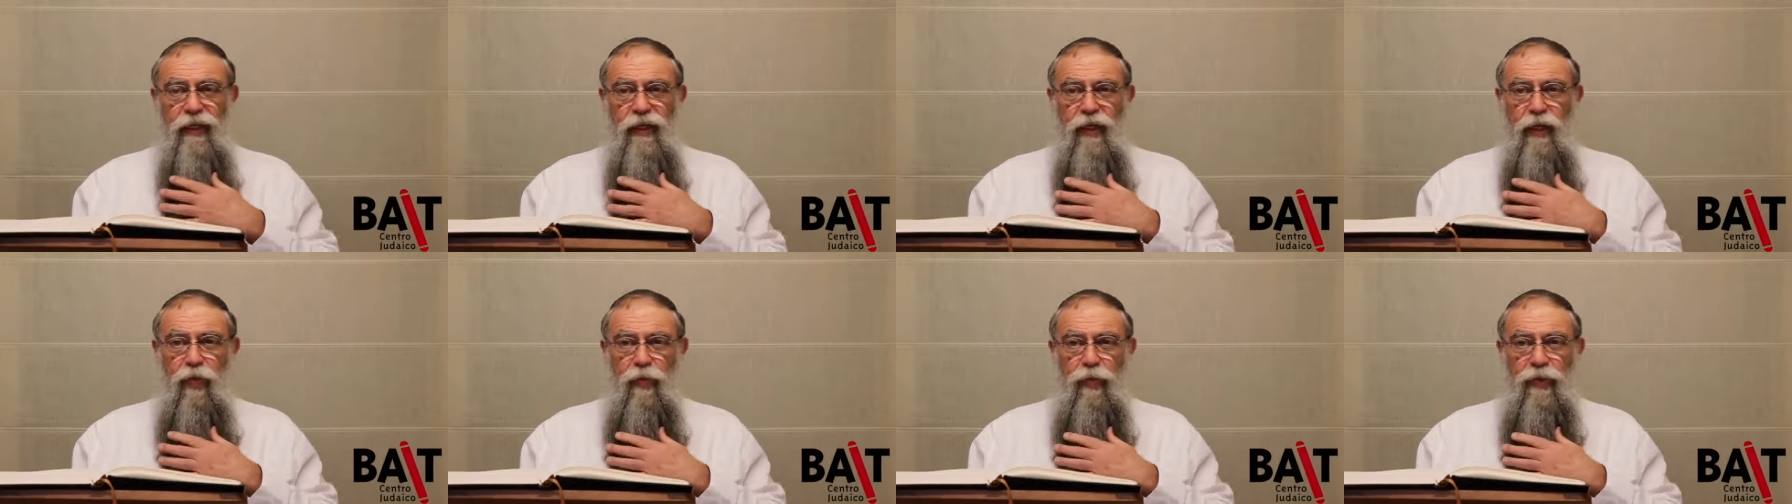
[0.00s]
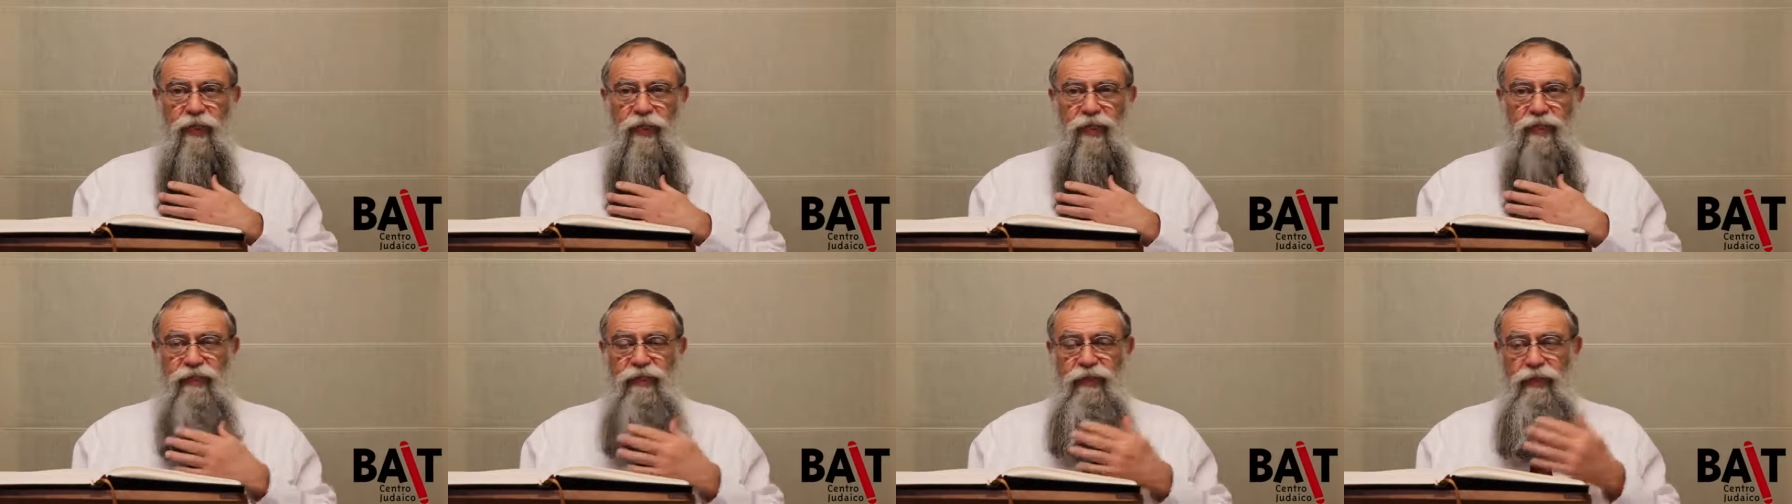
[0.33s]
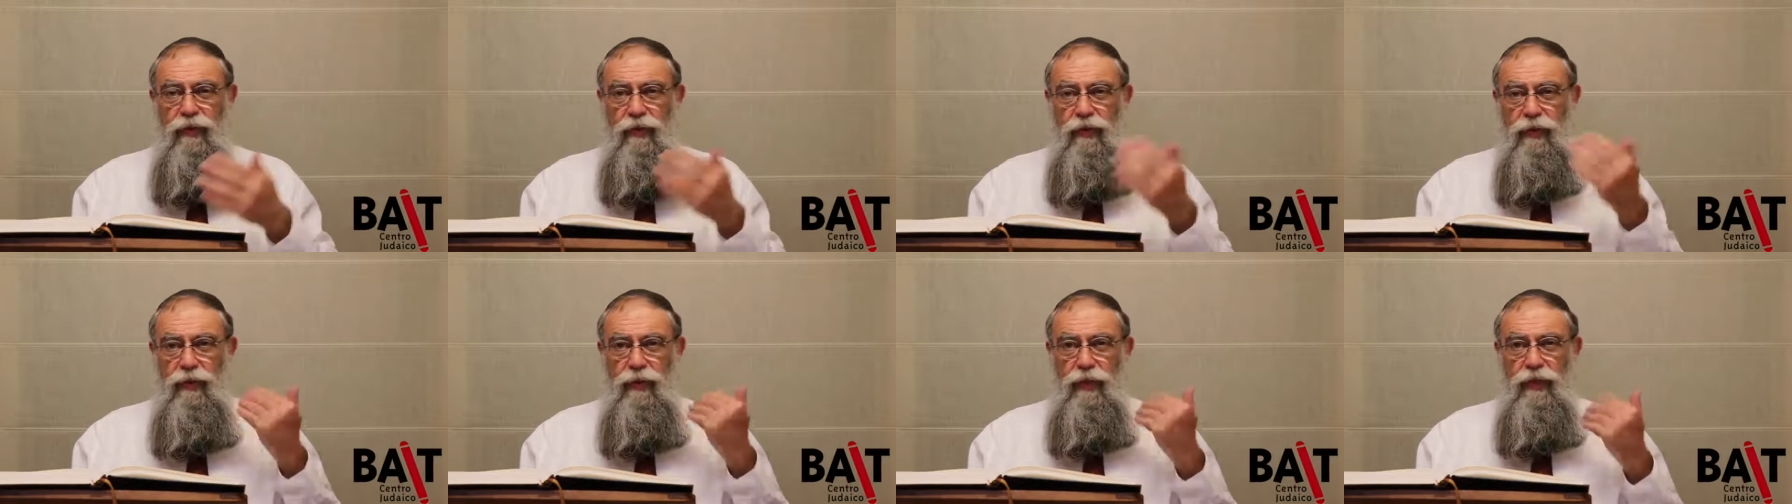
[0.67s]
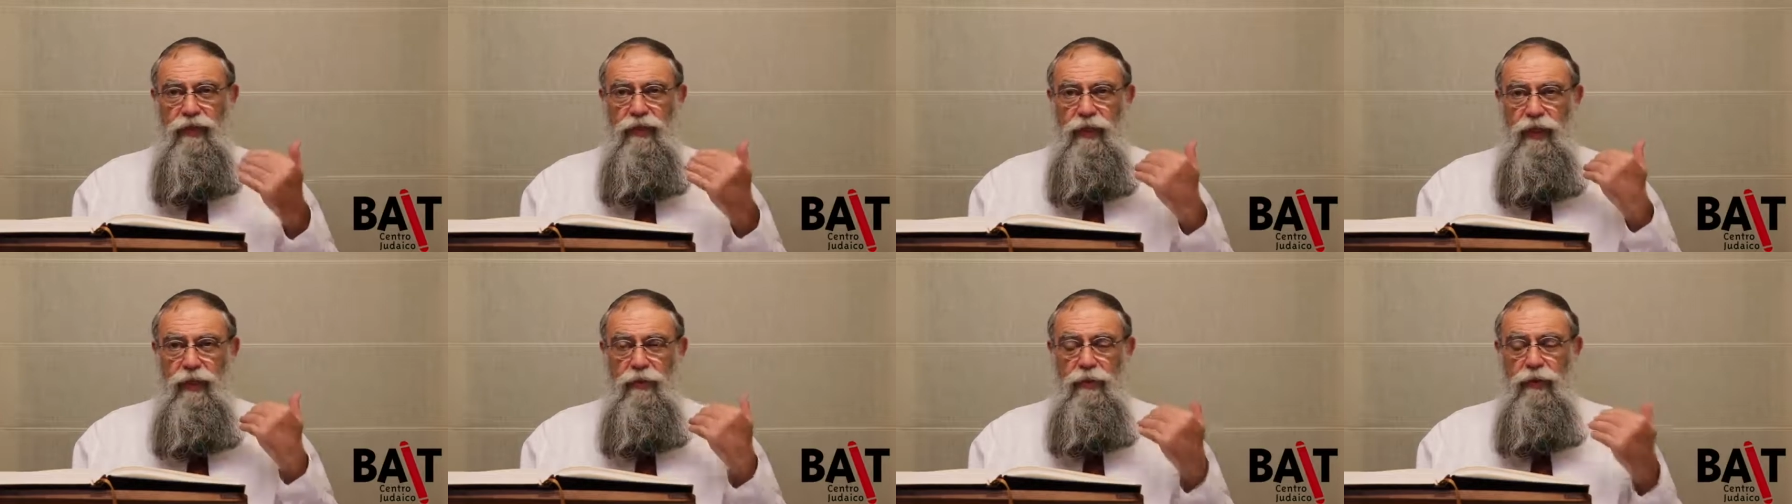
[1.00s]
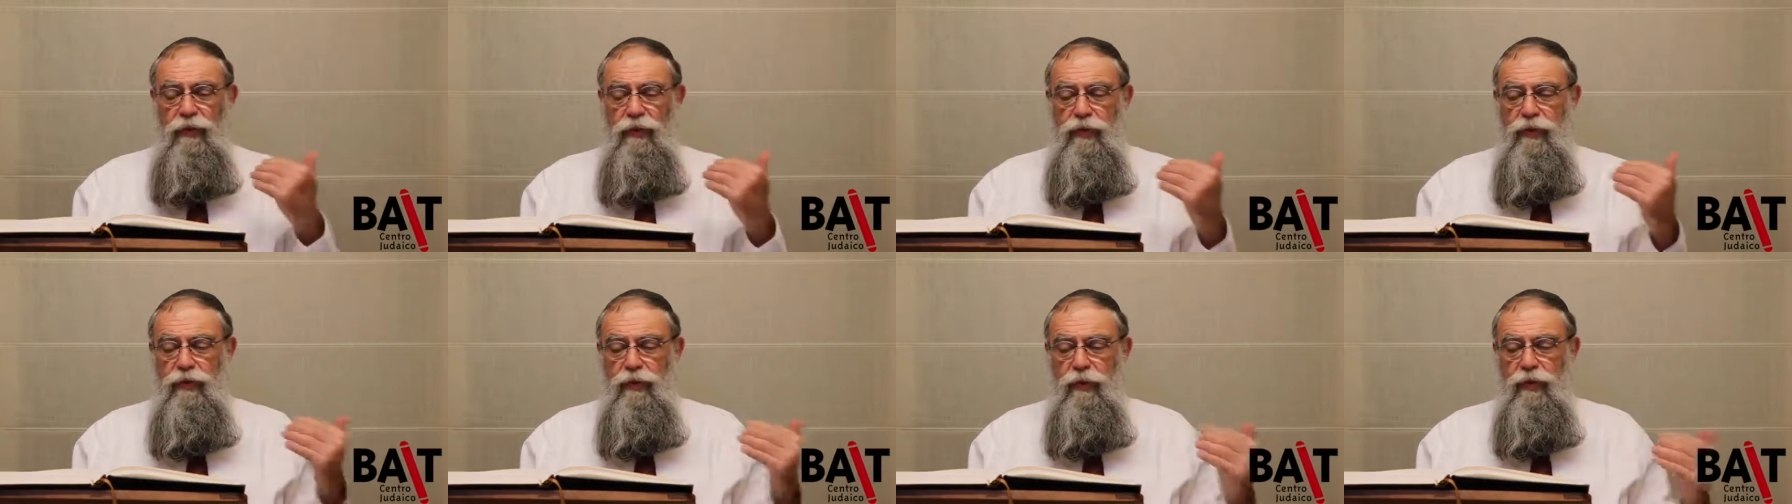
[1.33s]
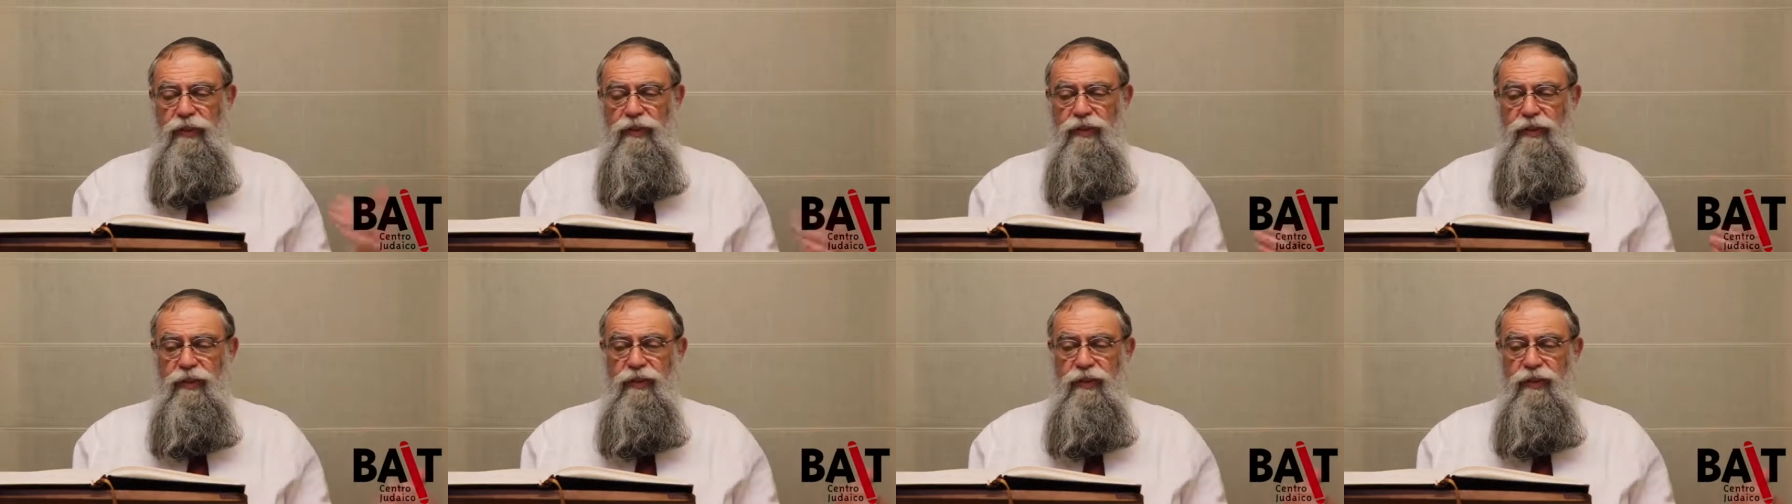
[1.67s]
recomendação que o Altareb nos trouxe